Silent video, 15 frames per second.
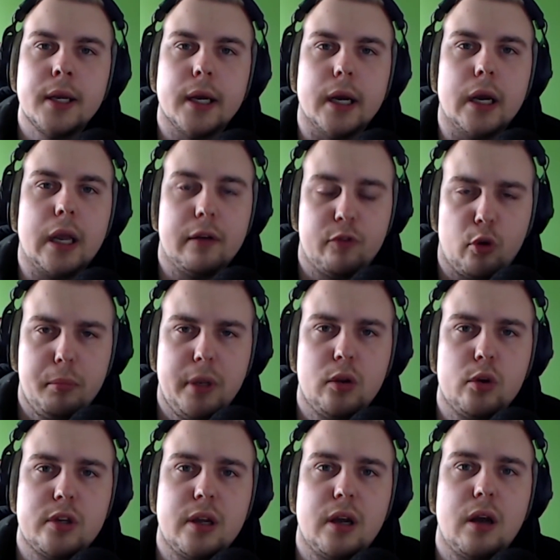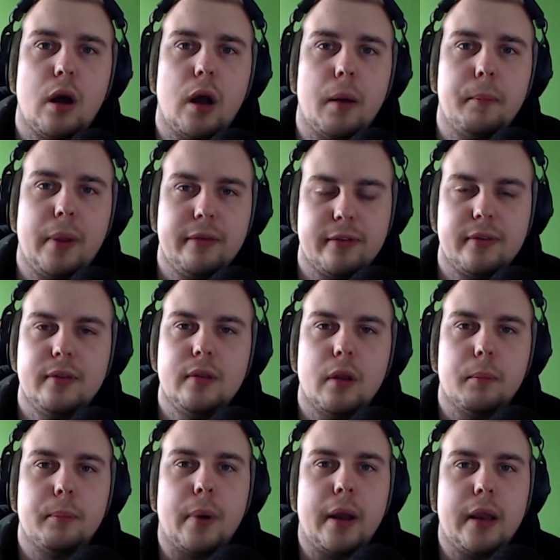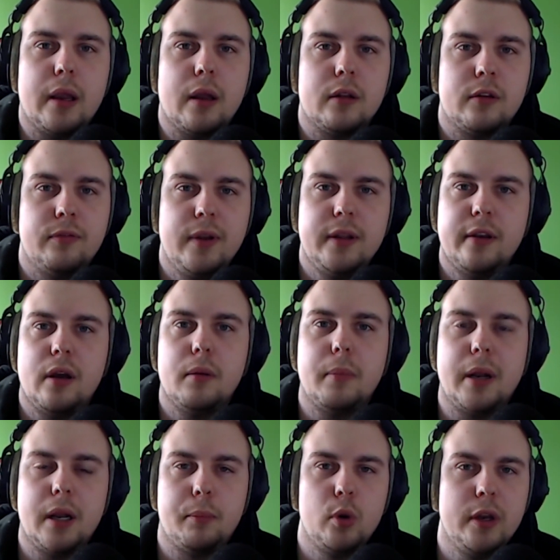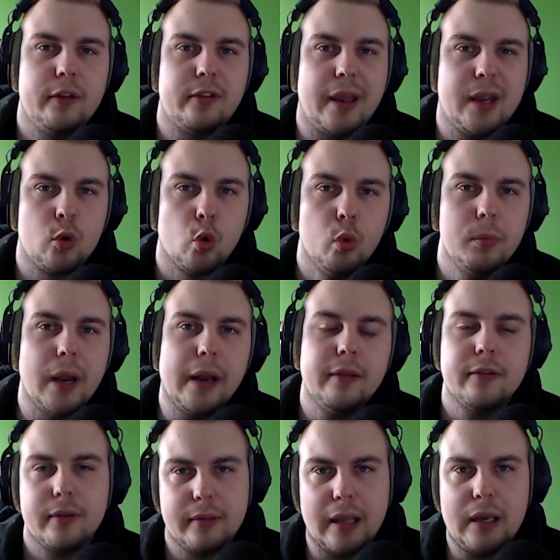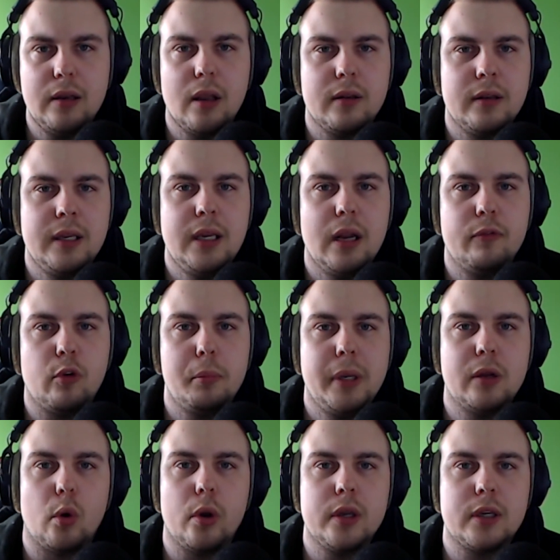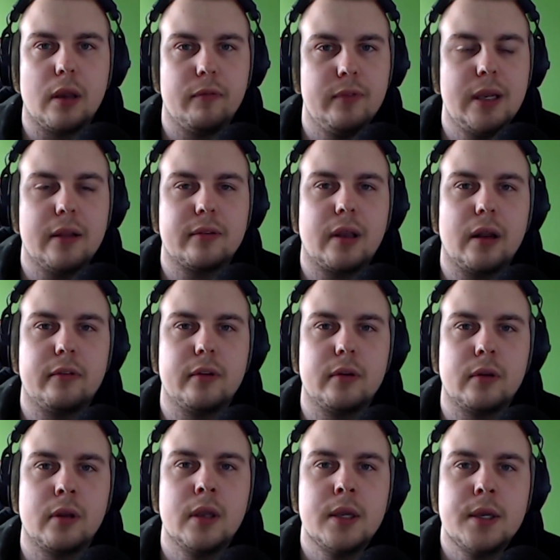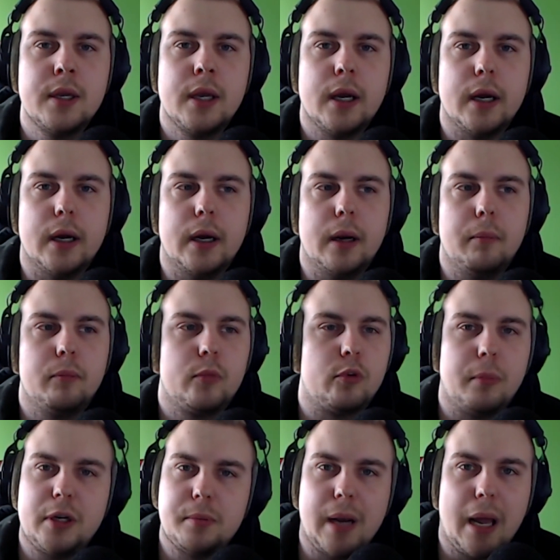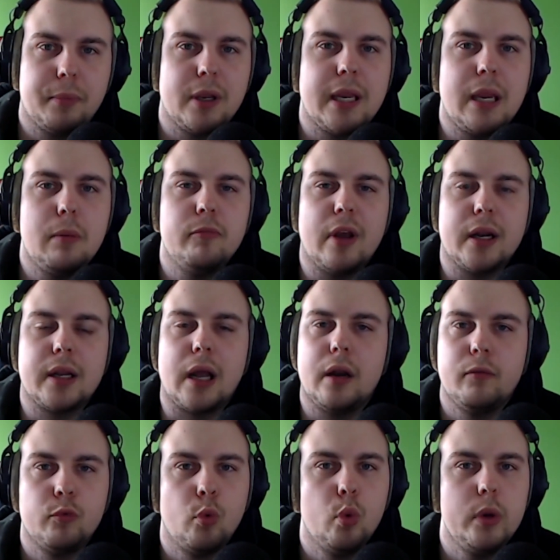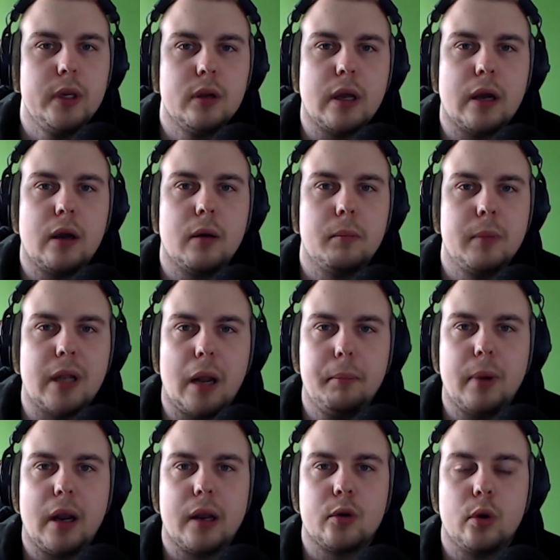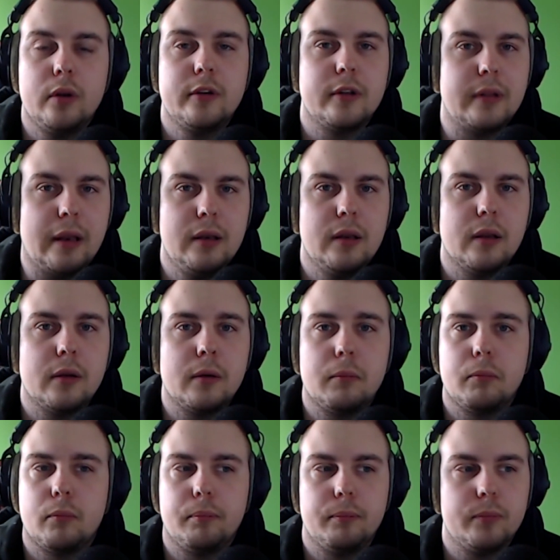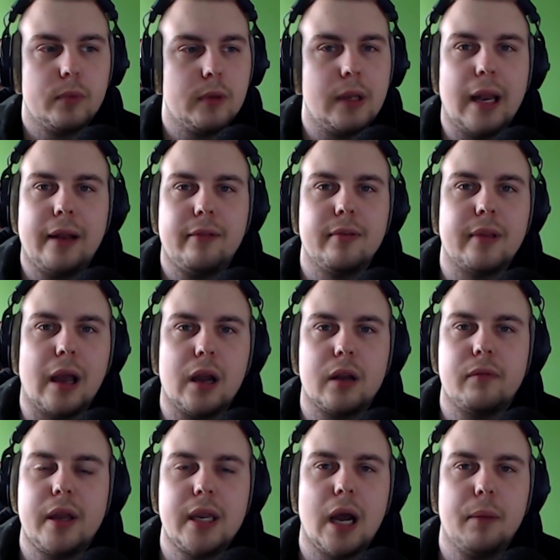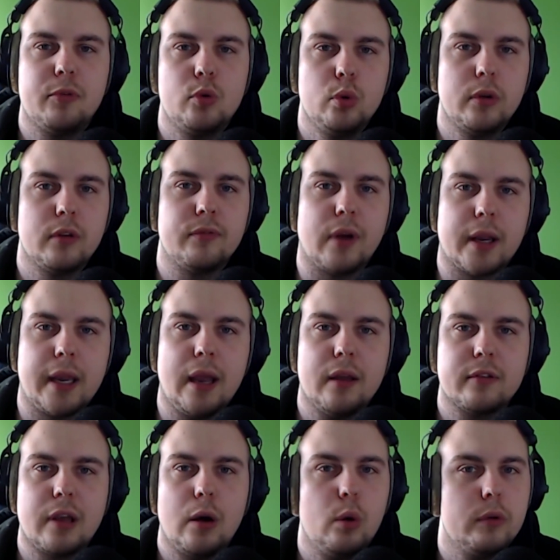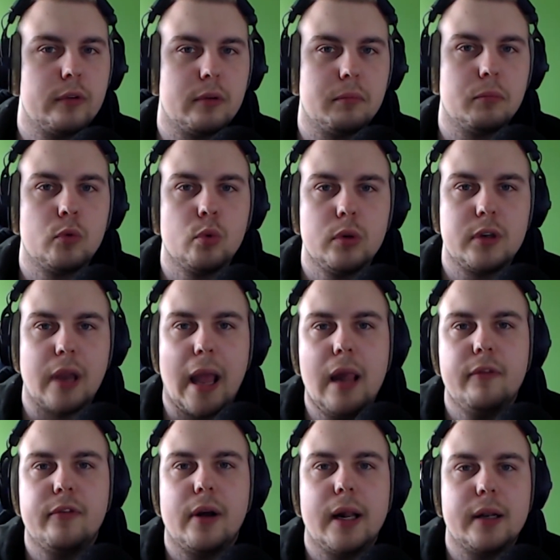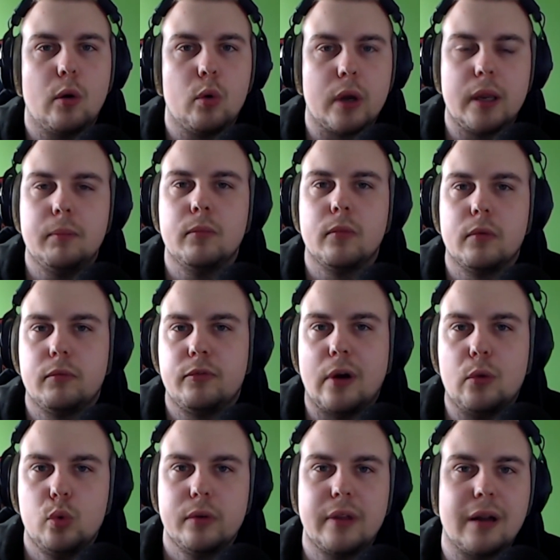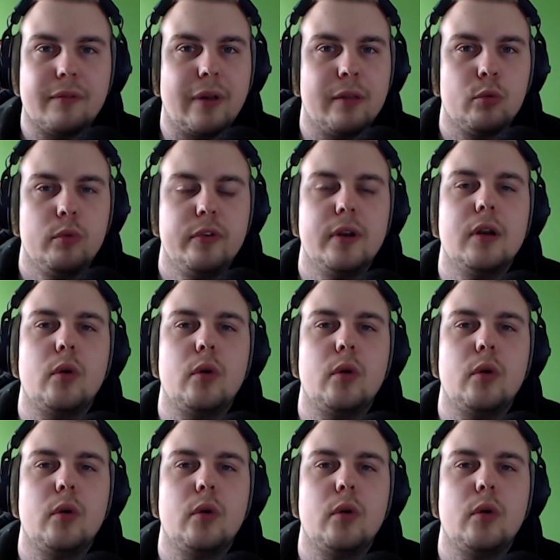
äh, informiert euch da am besten bei Twitter, bei der Polizei Koblenz, denn die informiert euch, wie das Ganze ähm, zum Beispiel abgegeben werden kann, wo ihr da mit anpacken könnt. Denn ähm, die letzten Tage war hier absolutes Verkehrschaos durch Helfer halt auch eben verursacht, weil so viele